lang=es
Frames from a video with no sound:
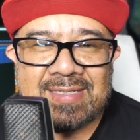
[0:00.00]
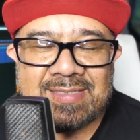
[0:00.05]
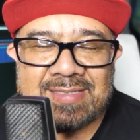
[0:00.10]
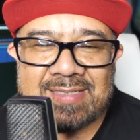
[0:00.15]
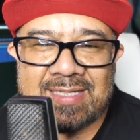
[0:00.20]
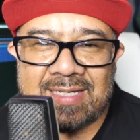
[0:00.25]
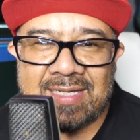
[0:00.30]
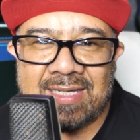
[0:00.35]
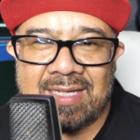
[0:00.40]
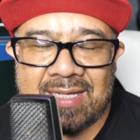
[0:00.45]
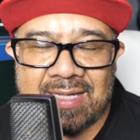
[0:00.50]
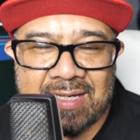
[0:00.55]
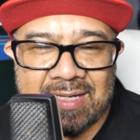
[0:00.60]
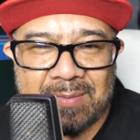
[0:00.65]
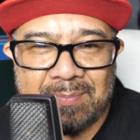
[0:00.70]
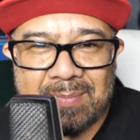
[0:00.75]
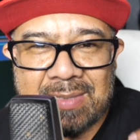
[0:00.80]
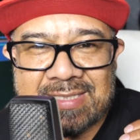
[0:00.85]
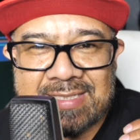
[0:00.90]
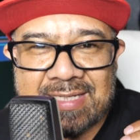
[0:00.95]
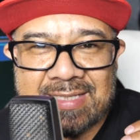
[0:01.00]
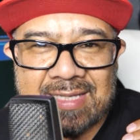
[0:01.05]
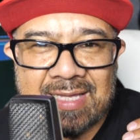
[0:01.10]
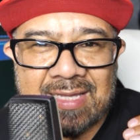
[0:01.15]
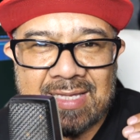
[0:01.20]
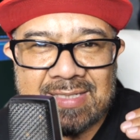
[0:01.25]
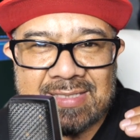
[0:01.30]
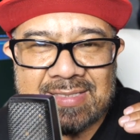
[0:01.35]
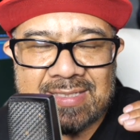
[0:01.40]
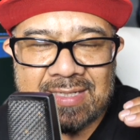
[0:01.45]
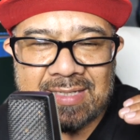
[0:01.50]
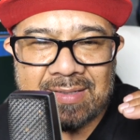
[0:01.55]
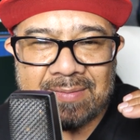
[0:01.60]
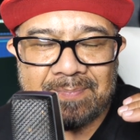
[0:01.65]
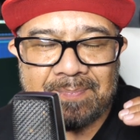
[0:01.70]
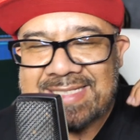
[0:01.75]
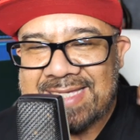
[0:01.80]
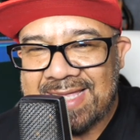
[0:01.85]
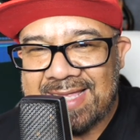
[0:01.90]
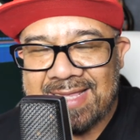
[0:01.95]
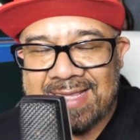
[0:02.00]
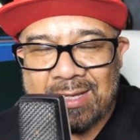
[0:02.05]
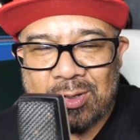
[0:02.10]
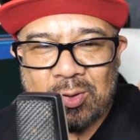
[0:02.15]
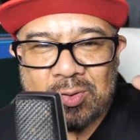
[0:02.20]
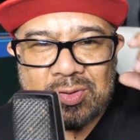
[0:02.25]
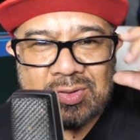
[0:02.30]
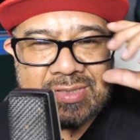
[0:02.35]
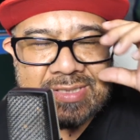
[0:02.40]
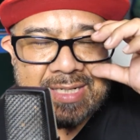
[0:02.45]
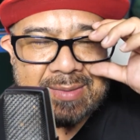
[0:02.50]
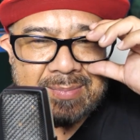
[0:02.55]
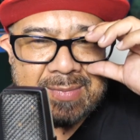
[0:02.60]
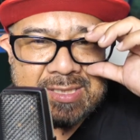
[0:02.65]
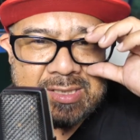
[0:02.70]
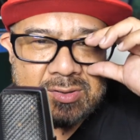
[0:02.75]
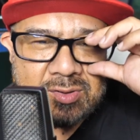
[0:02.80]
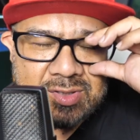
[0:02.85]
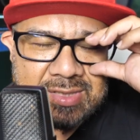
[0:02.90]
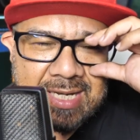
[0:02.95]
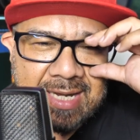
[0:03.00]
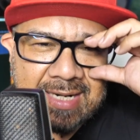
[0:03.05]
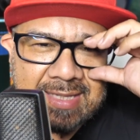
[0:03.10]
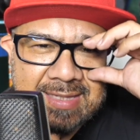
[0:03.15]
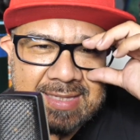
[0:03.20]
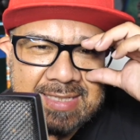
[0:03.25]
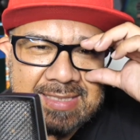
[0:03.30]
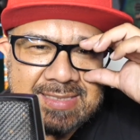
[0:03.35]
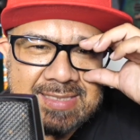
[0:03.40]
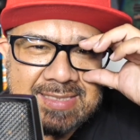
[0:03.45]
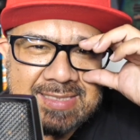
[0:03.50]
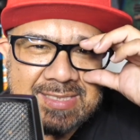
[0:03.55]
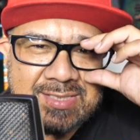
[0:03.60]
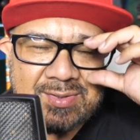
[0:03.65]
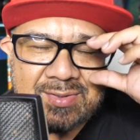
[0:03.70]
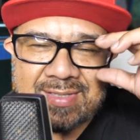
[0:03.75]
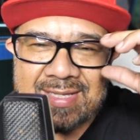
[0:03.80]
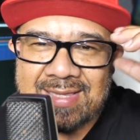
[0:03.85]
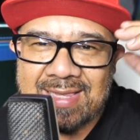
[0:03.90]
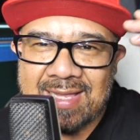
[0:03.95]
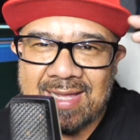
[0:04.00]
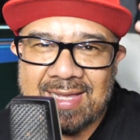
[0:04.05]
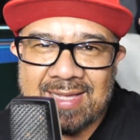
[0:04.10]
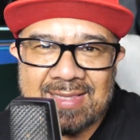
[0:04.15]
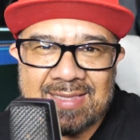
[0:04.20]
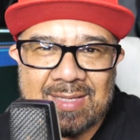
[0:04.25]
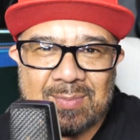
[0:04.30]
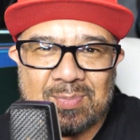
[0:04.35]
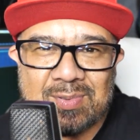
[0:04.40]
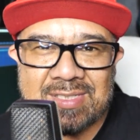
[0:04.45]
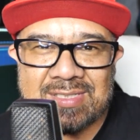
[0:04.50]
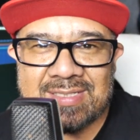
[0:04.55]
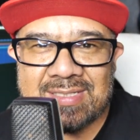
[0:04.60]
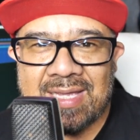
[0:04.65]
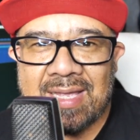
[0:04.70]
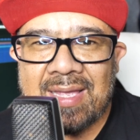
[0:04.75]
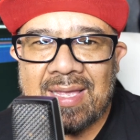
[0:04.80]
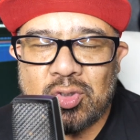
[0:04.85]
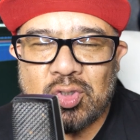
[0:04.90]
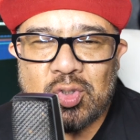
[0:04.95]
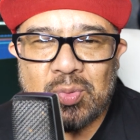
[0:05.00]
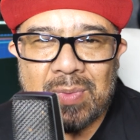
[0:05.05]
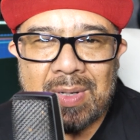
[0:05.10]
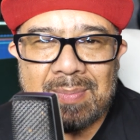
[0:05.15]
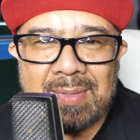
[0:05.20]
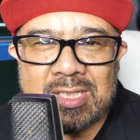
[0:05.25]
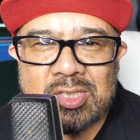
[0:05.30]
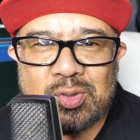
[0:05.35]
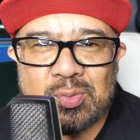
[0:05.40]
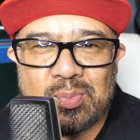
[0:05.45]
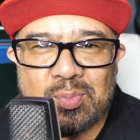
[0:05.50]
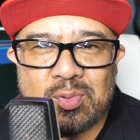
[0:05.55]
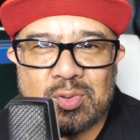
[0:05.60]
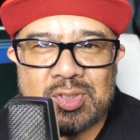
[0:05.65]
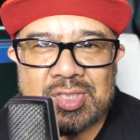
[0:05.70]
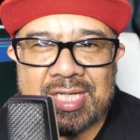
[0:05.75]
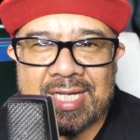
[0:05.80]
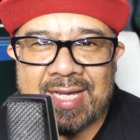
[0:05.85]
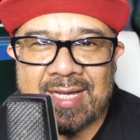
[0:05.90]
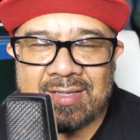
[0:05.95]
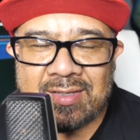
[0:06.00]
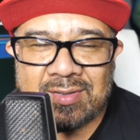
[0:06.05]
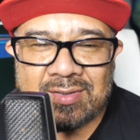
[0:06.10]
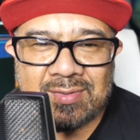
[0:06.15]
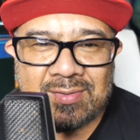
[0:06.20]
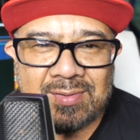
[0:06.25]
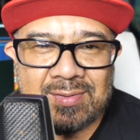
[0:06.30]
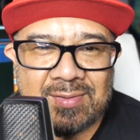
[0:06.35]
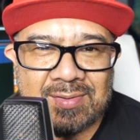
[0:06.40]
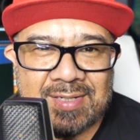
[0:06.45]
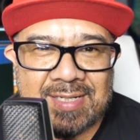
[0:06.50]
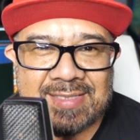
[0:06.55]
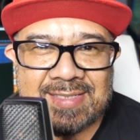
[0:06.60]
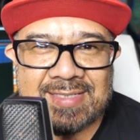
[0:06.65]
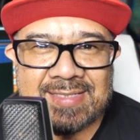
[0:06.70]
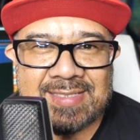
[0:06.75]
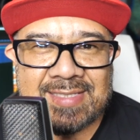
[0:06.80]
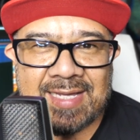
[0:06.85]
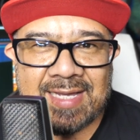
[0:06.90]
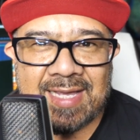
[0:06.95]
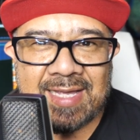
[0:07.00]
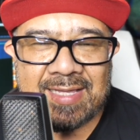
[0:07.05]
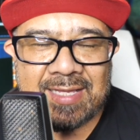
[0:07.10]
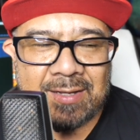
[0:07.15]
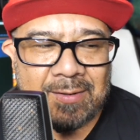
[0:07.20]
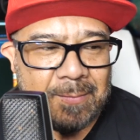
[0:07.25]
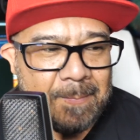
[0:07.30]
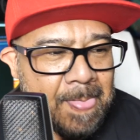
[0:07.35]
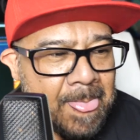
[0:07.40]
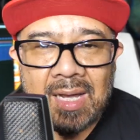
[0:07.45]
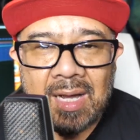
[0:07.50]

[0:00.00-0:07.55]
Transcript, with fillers: Se, eh, más que nada se, se dan a conocer más los artistas, es donde la gente pues consume más su música, ¿no? Todo lo que es este género.